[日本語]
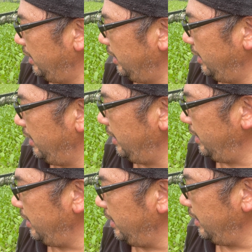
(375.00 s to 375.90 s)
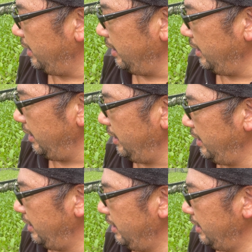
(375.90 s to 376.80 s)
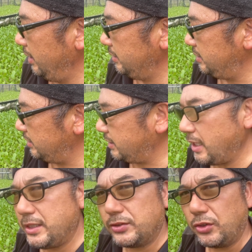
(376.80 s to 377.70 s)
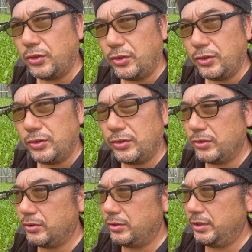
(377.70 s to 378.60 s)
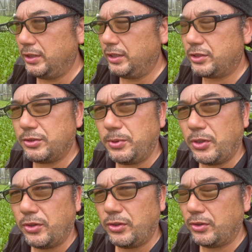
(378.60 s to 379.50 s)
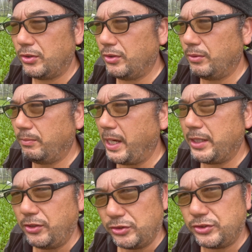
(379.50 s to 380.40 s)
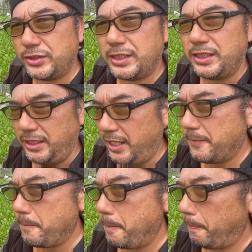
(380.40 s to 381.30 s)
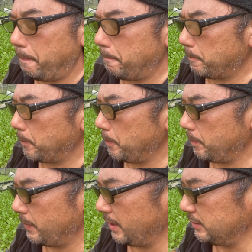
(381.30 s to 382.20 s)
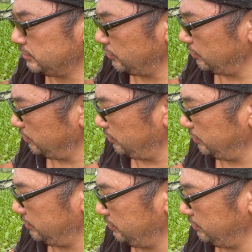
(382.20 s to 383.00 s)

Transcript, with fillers: えー、しっかりその育苗梅土土にねその